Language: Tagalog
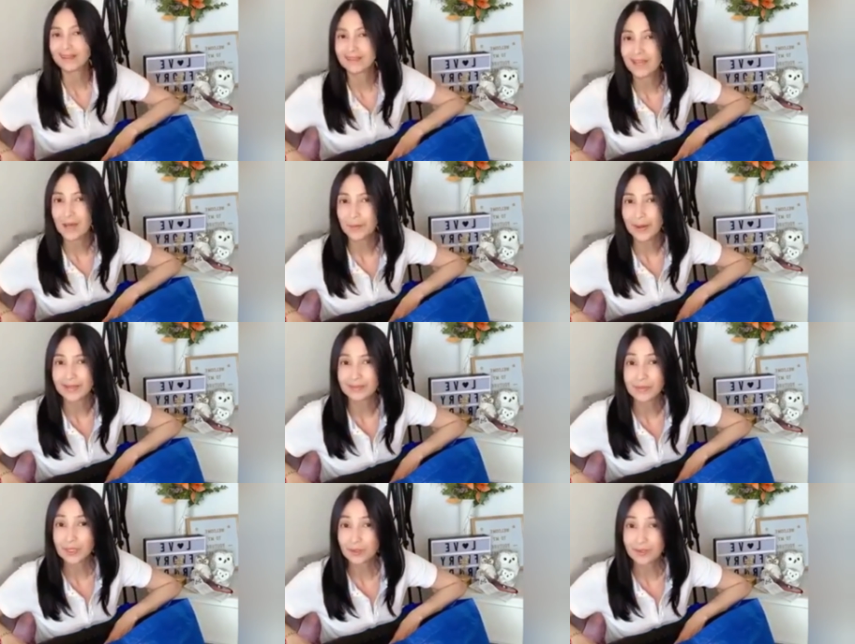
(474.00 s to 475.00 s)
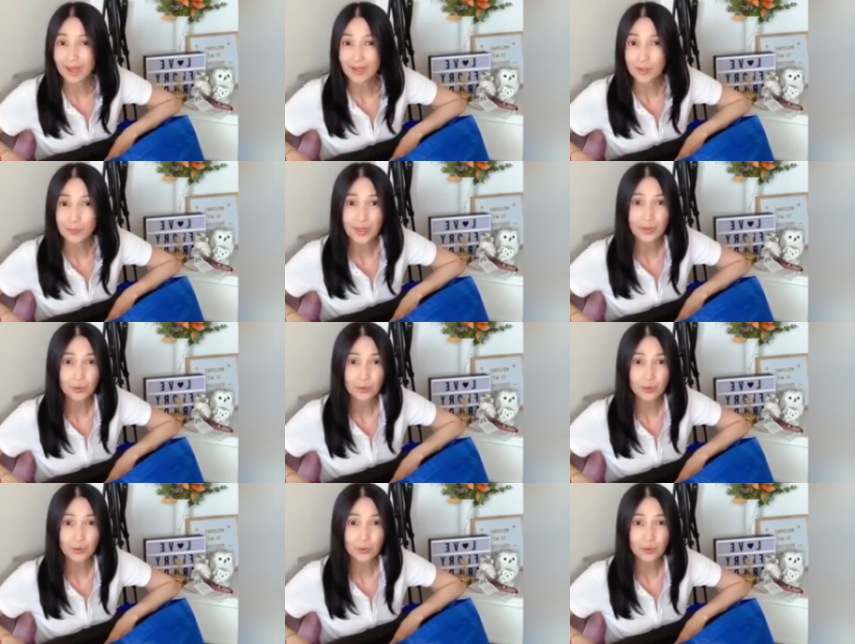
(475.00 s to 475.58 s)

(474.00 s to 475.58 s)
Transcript: dapat meron tayo pang